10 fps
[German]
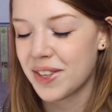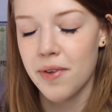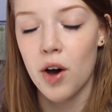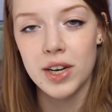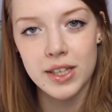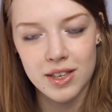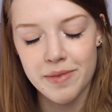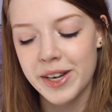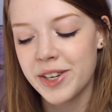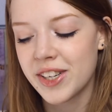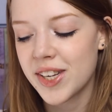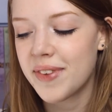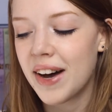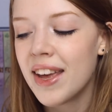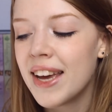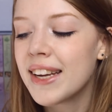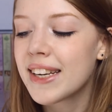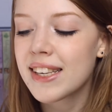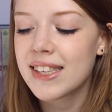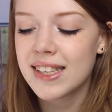Das war auch letztes Mal schon Thema.
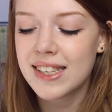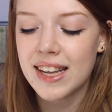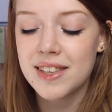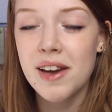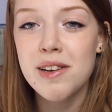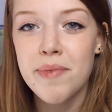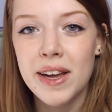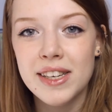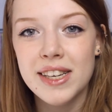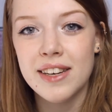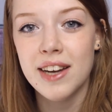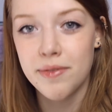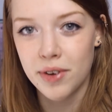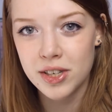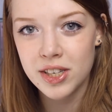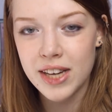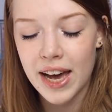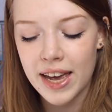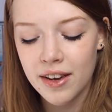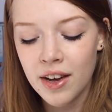Das ist der zweite Band der
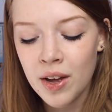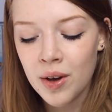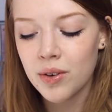Divergent-Reihe.